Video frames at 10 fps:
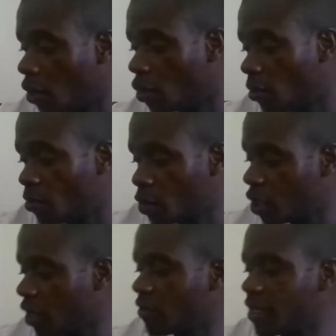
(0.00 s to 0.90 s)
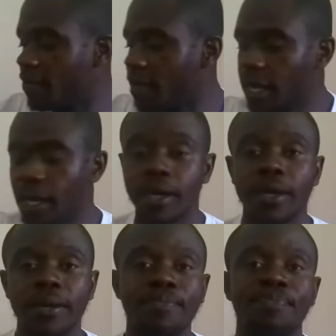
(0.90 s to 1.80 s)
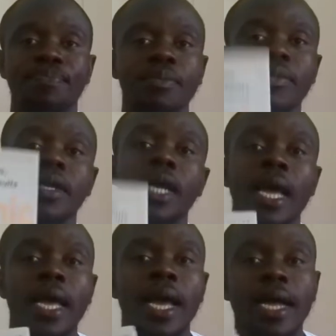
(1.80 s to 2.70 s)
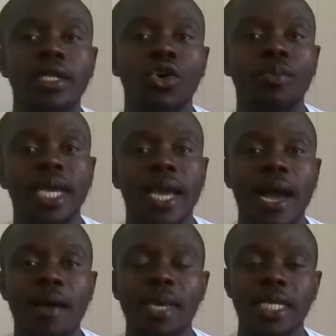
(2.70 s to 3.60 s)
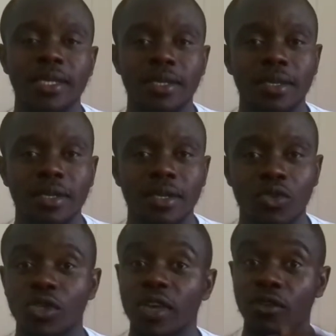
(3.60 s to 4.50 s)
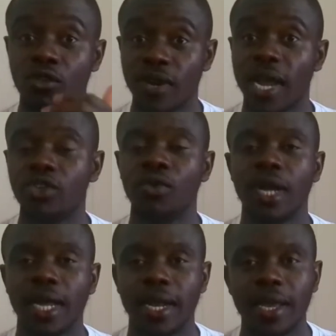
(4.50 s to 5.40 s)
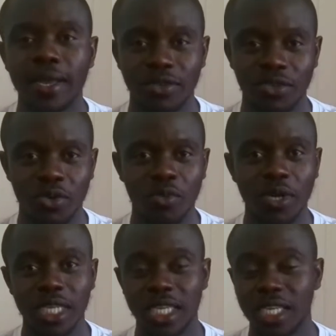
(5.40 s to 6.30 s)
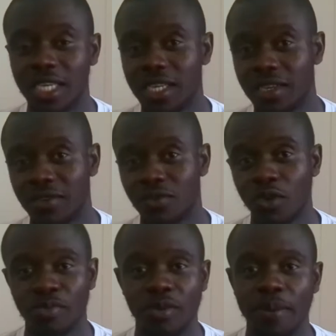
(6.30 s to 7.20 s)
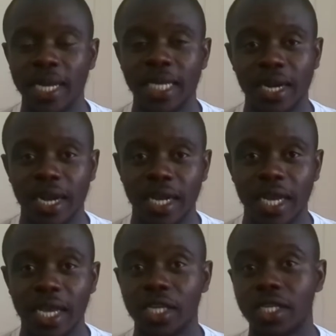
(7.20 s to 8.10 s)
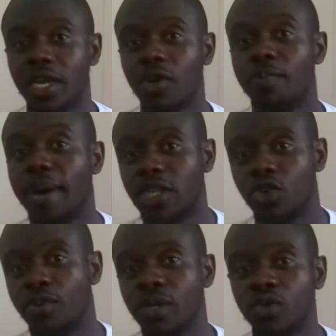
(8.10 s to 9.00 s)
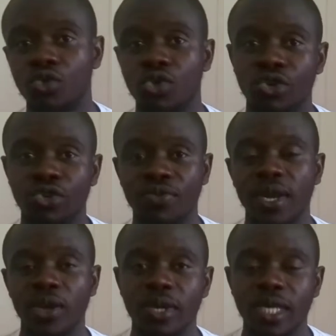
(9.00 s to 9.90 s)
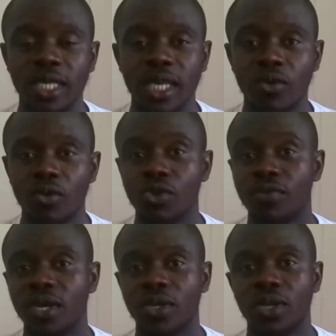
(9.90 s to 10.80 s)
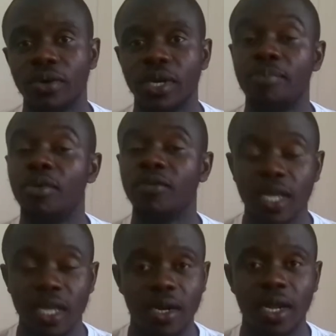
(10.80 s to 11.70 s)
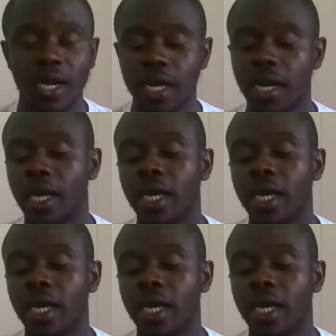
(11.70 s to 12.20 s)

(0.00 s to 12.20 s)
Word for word: Le prochain, vous avez euh, Atomic Habit. Tous ces ouvrages sont en anglais. Et moi si vous ne pouvez pas lire en anglais, et c'est que particulièrement tous ceux qui ont fait le lycée ou qui ont fait le secondaire peuvent lire en anglais.